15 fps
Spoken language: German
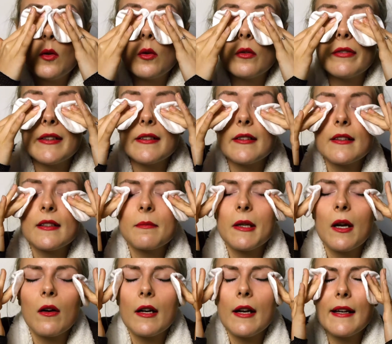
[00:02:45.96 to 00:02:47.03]
Und wichtig ist
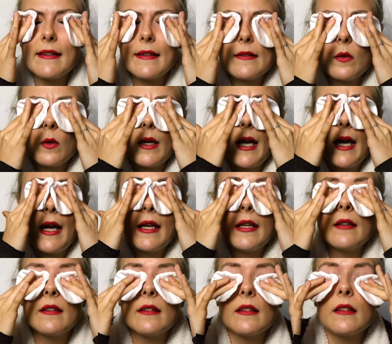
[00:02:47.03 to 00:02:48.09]
mir auch gleich, dass auch
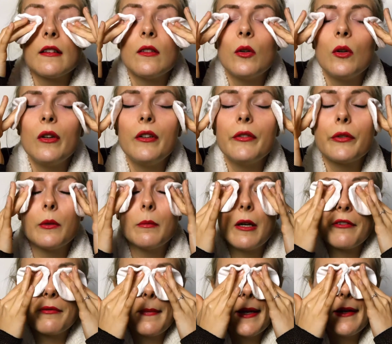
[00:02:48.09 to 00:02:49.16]
kein Ölfilm
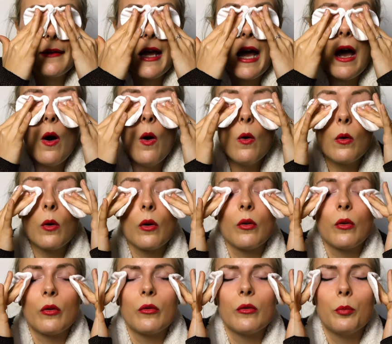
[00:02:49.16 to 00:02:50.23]
auf meinen
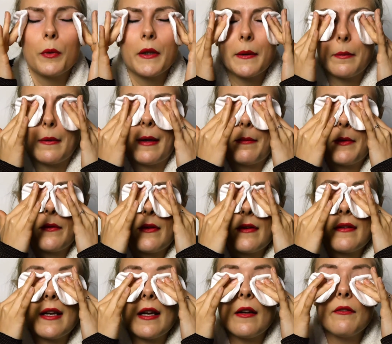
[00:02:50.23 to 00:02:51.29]
Augen übrig bleibt. Also
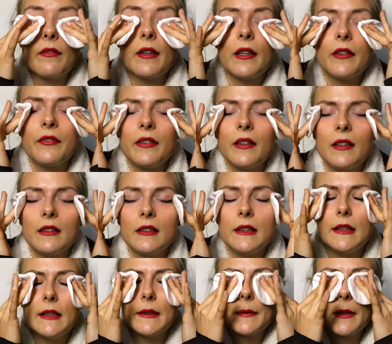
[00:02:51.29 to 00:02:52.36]
das kennen vielleicht viele,
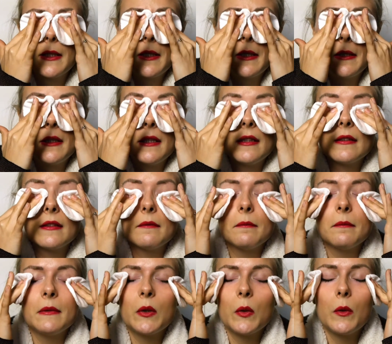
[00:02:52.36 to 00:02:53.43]
die
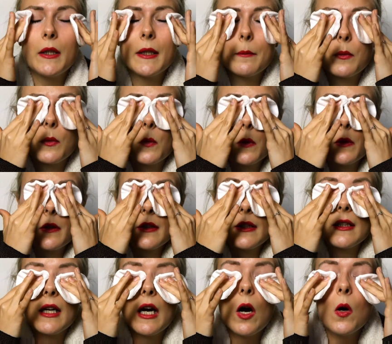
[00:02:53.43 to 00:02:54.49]
mit öligen Produkten
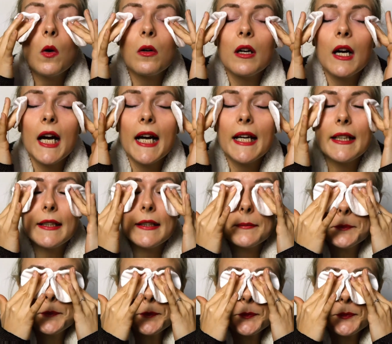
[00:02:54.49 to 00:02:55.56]
ihre Augen
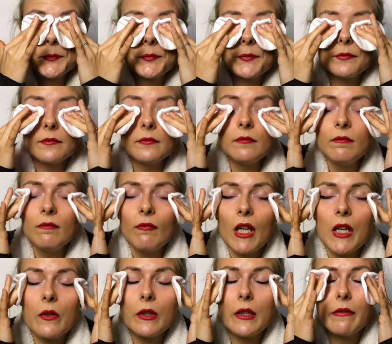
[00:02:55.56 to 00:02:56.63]
reinigen
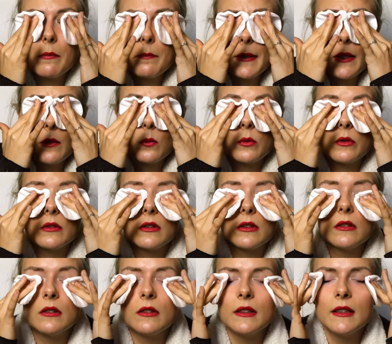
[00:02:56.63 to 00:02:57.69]
also die Wimpern und
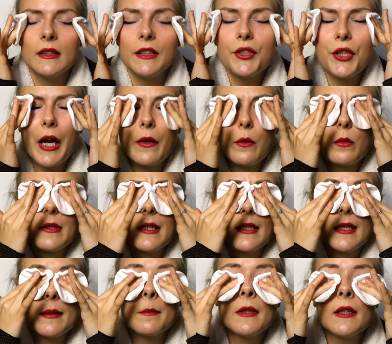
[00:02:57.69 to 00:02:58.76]
den Lidschatten
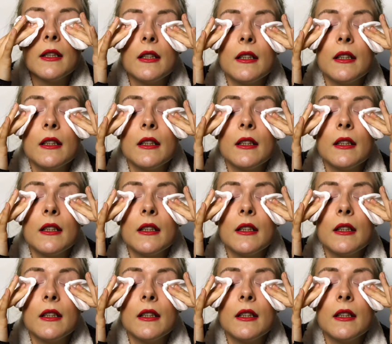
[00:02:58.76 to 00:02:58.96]
runternehmen,